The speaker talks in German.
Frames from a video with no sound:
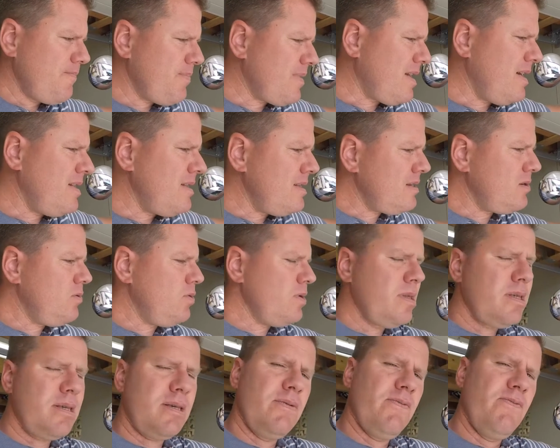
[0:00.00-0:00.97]
ganz
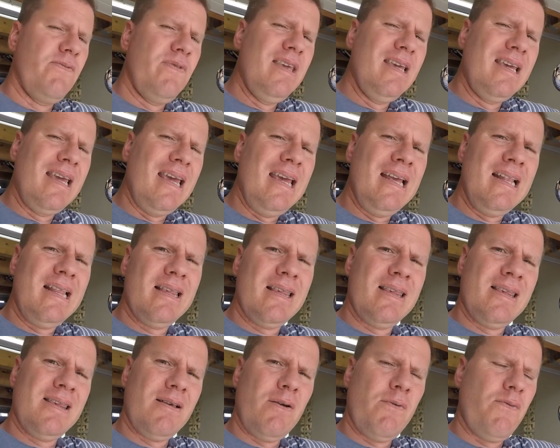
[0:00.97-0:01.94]
kurz, wie
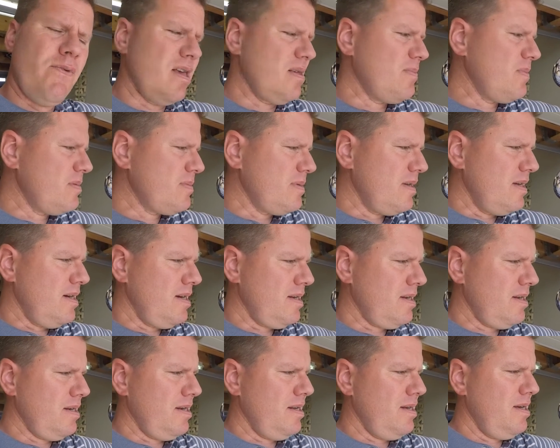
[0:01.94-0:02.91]
geht's, auf was muss man
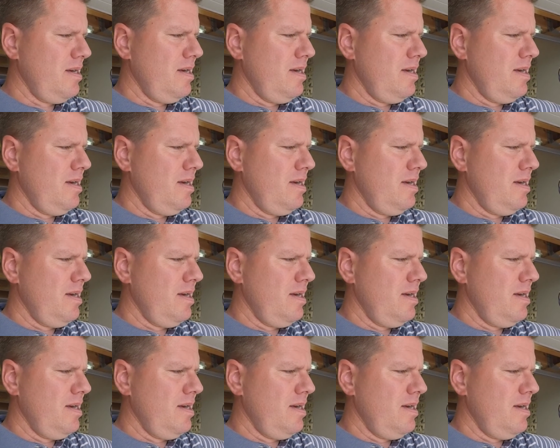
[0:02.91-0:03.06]
achten?